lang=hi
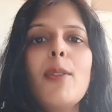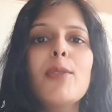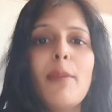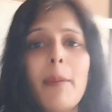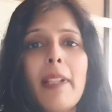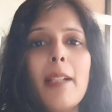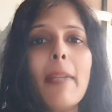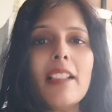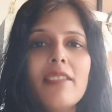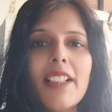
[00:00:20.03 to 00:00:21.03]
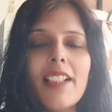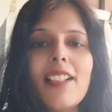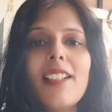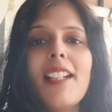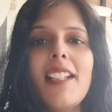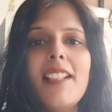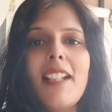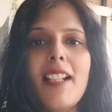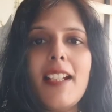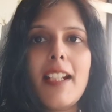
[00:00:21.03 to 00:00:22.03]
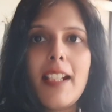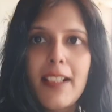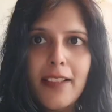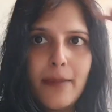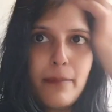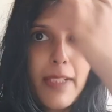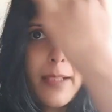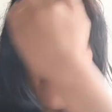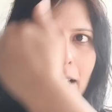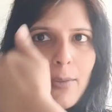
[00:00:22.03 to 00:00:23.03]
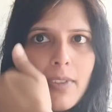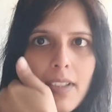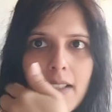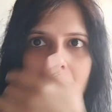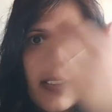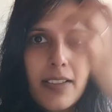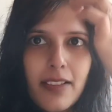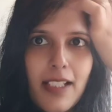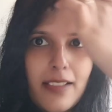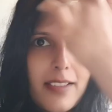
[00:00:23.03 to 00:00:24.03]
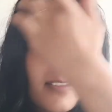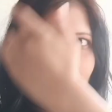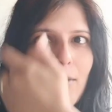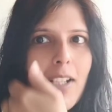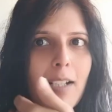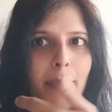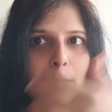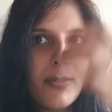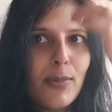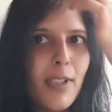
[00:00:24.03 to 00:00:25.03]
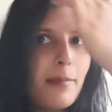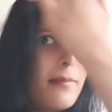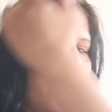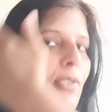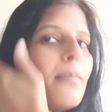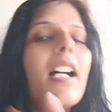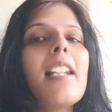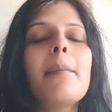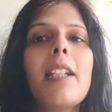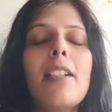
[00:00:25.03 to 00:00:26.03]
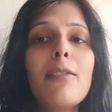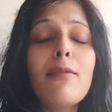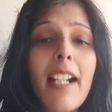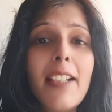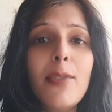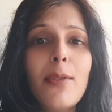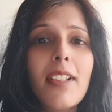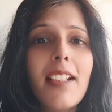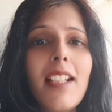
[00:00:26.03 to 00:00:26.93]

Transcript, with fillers: सो so, अभी मैंने बात वगैरह ले लिया है एंड मेरे बालों की कंडीशन देख सकते हो यहाँ पे पूरे जो बाल हैं मेरे वो वाइट हो रखे